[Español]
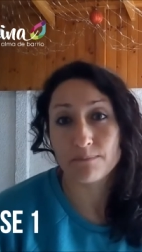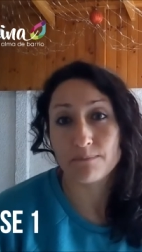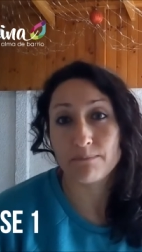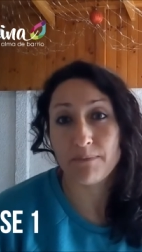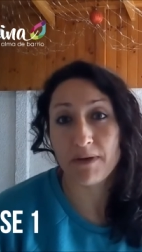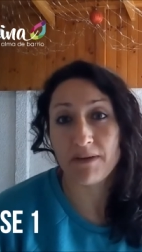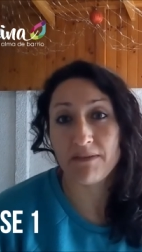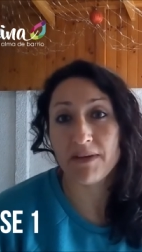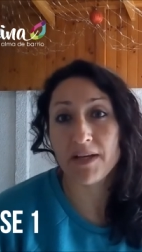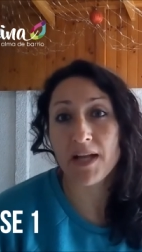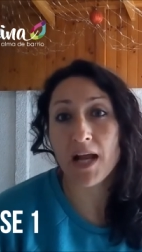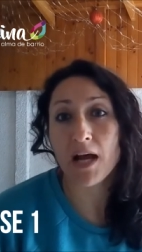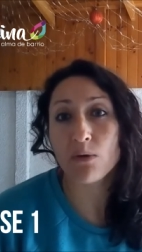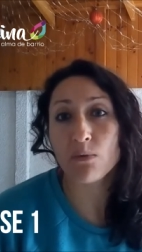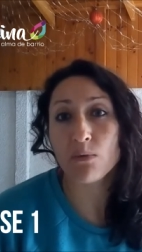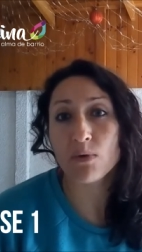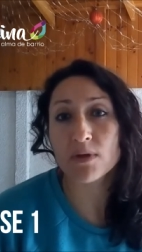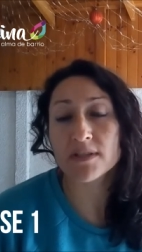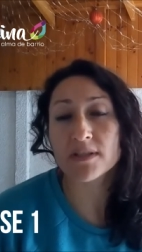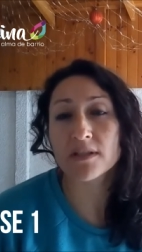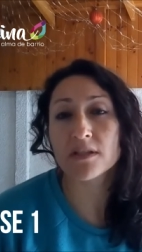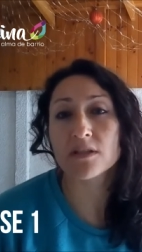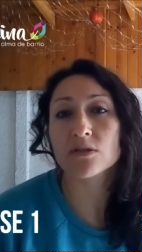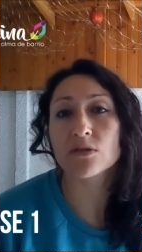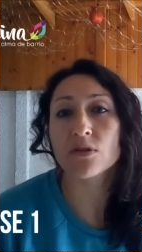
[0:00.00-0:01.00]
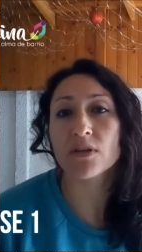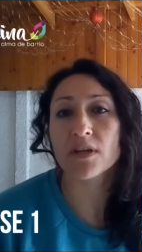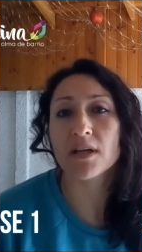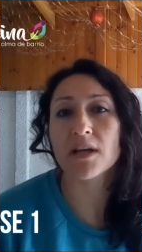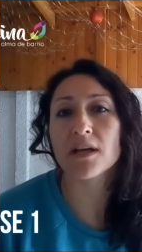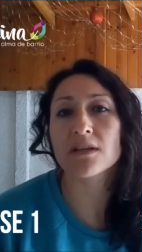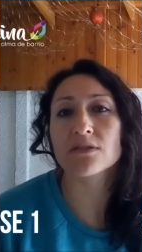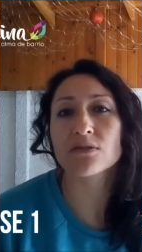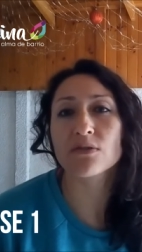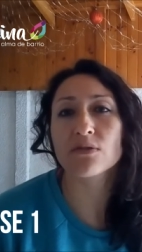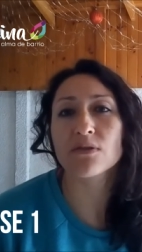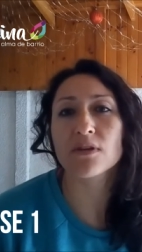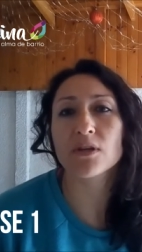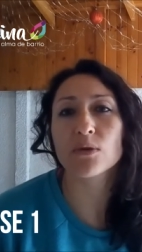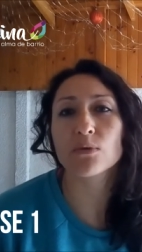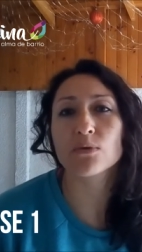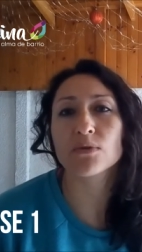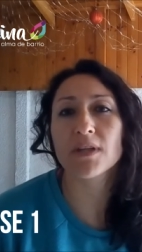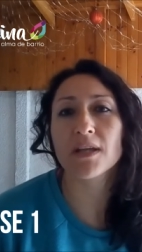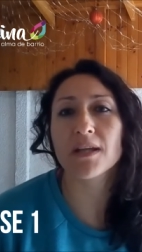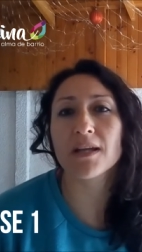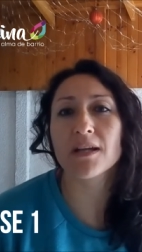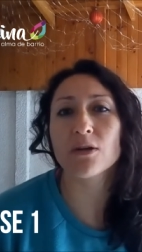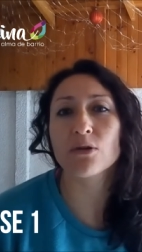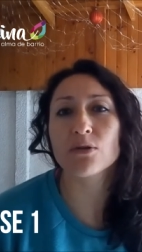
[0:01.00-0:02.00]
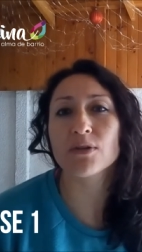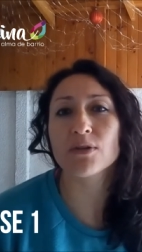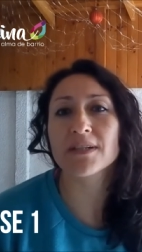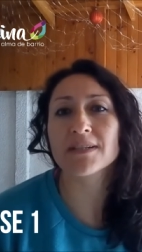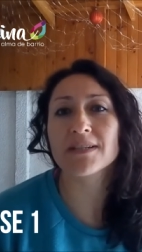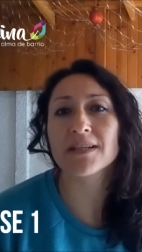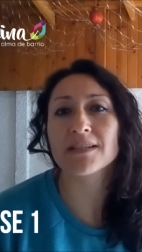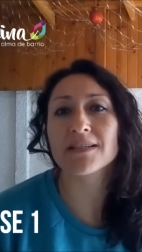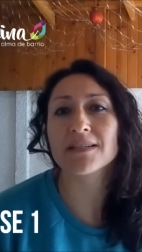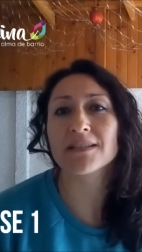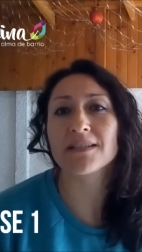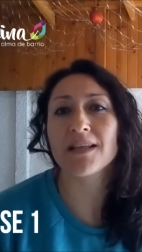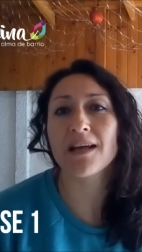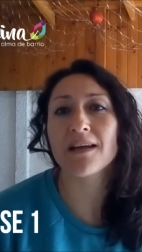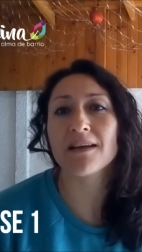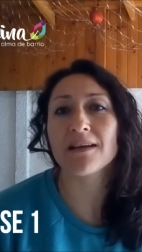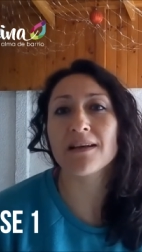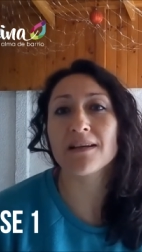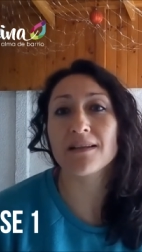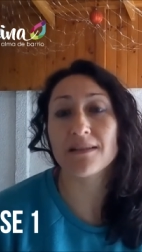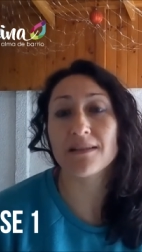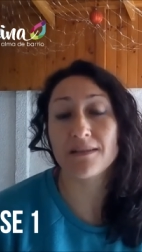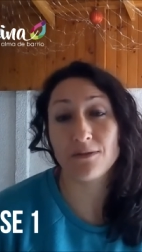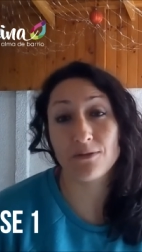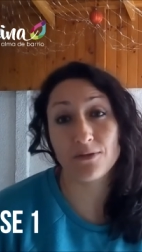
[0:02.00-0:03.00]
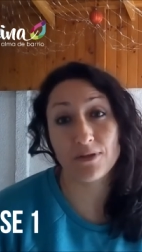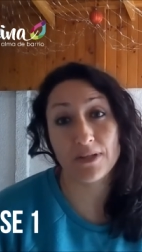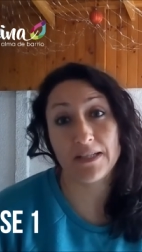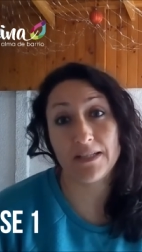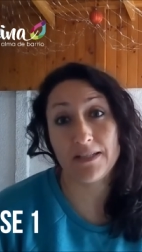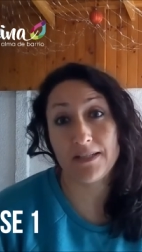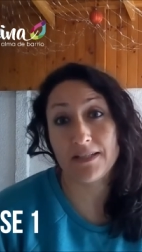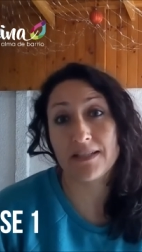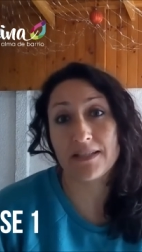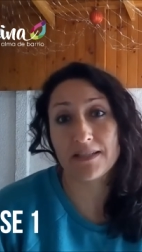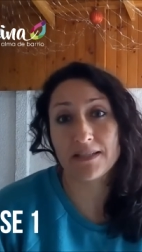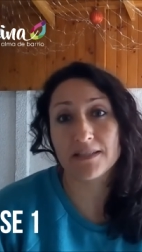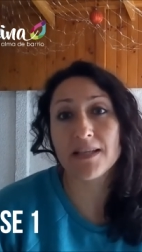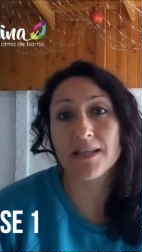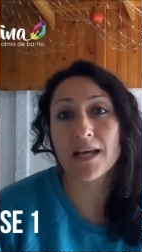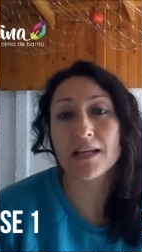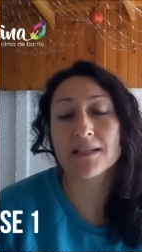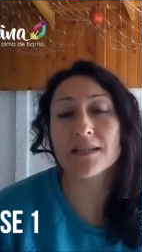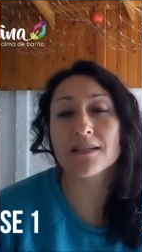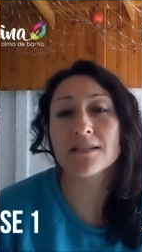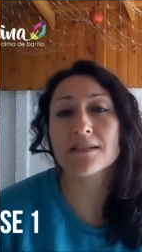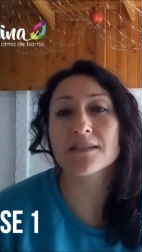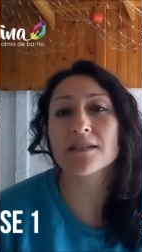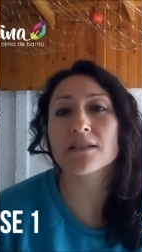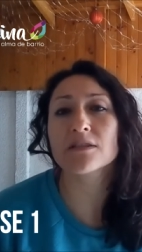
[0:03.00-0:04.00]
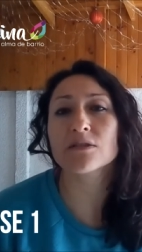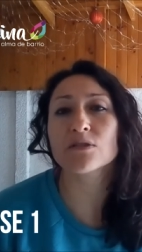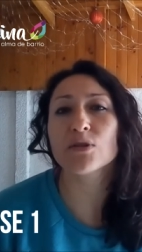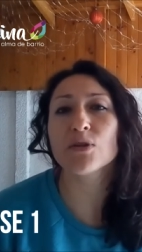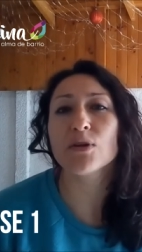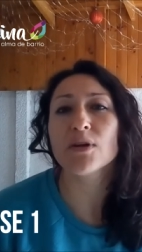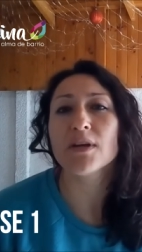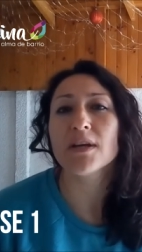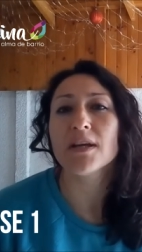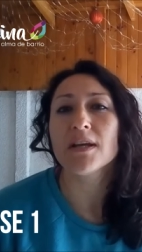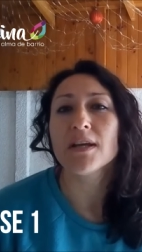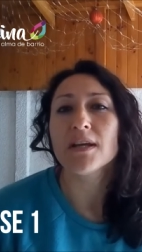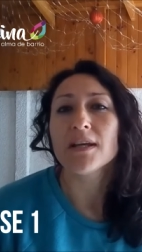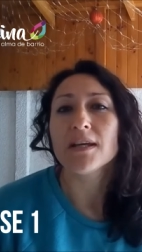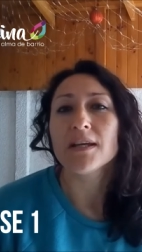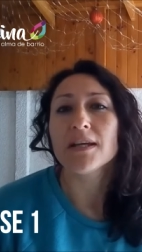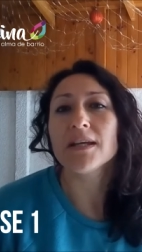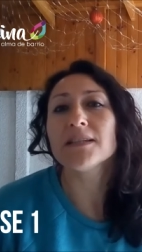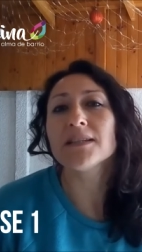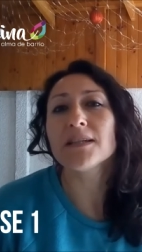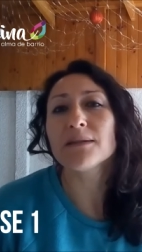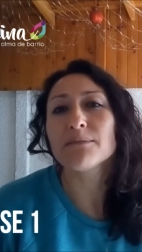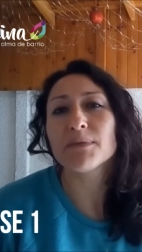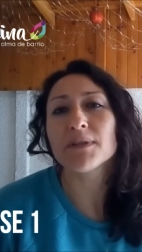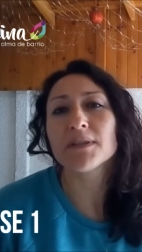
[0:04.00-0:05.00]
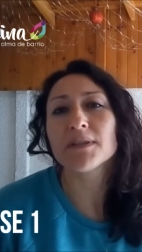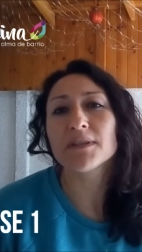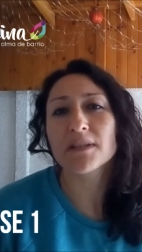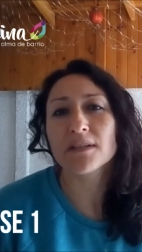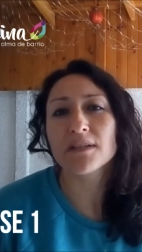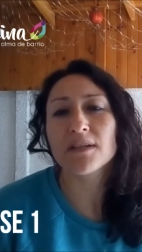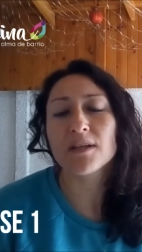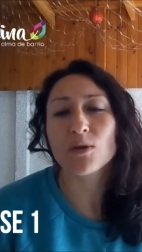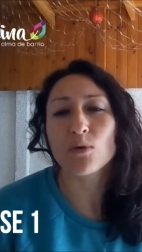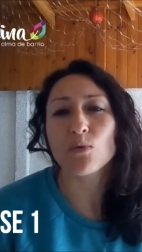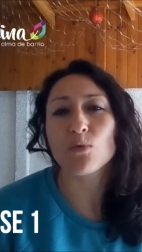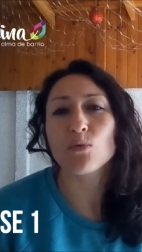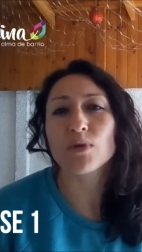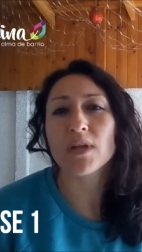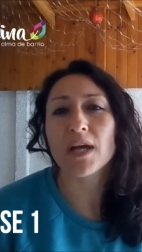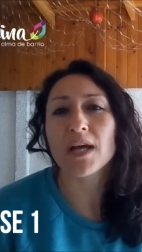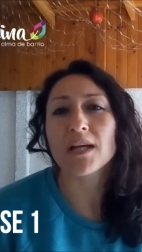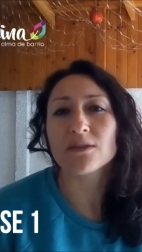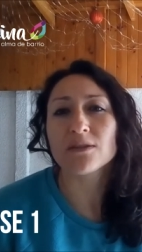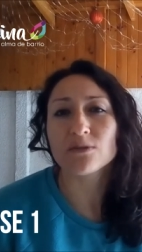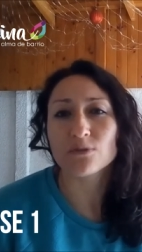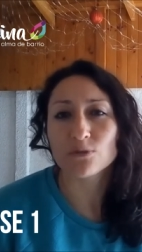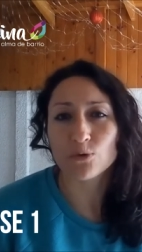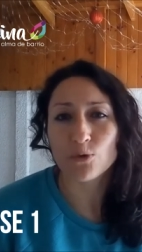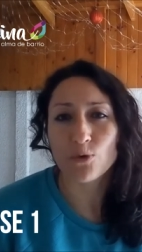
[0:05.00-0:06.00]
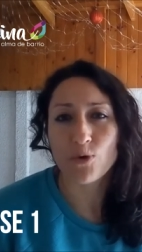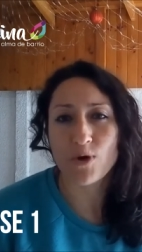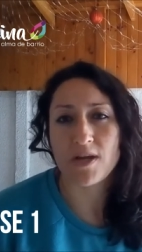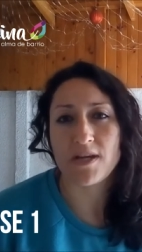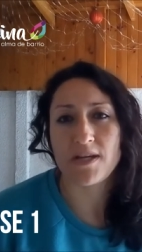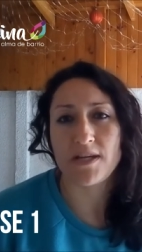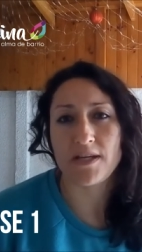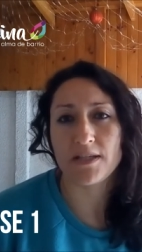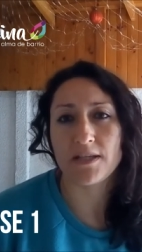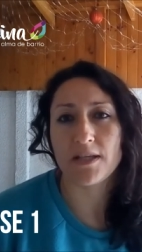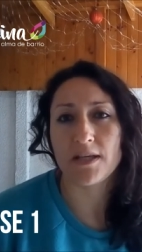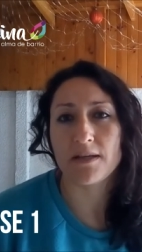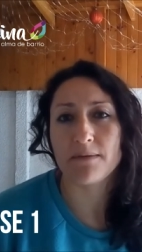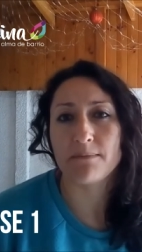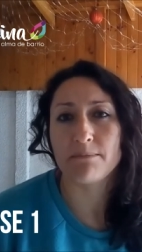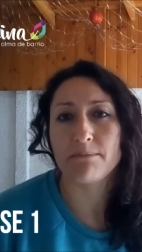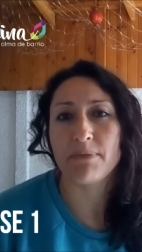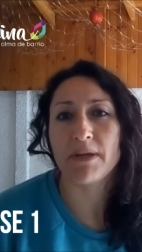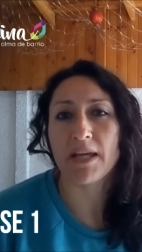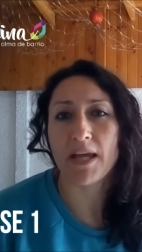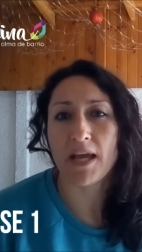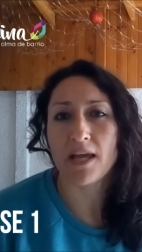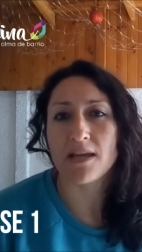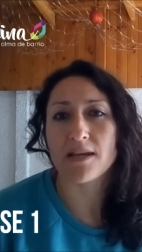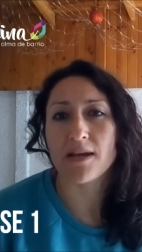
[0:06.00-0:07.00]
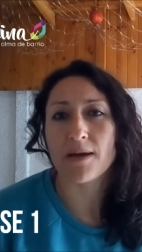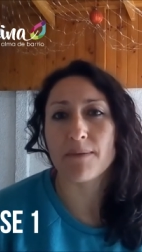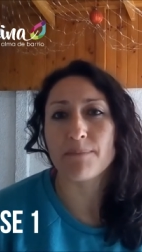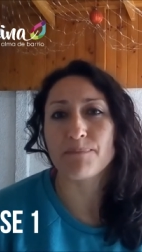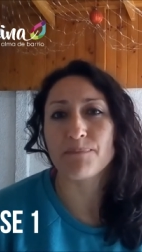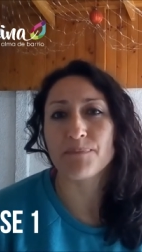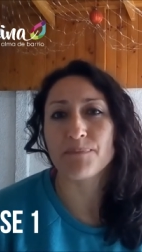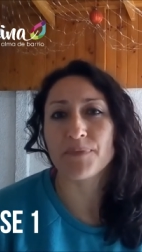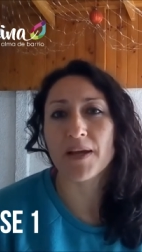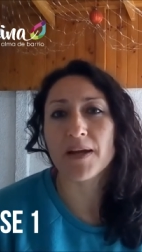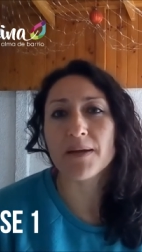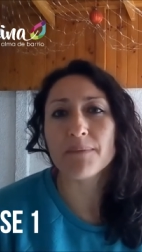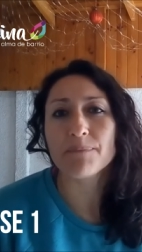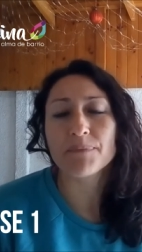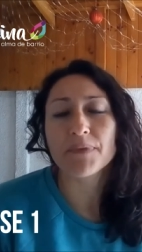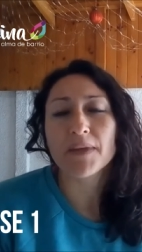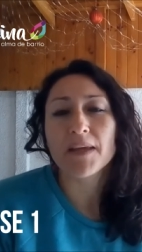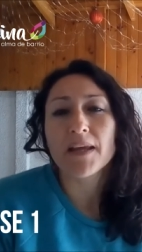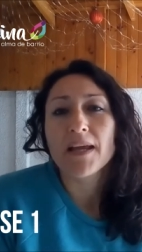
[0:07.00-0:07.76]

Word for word: Beber agua, ¿cierto? En caso de que ustedes lo, necesita, lo necesitasen, ¿cierto? Y también tener una toallita pequeña, ¿ya?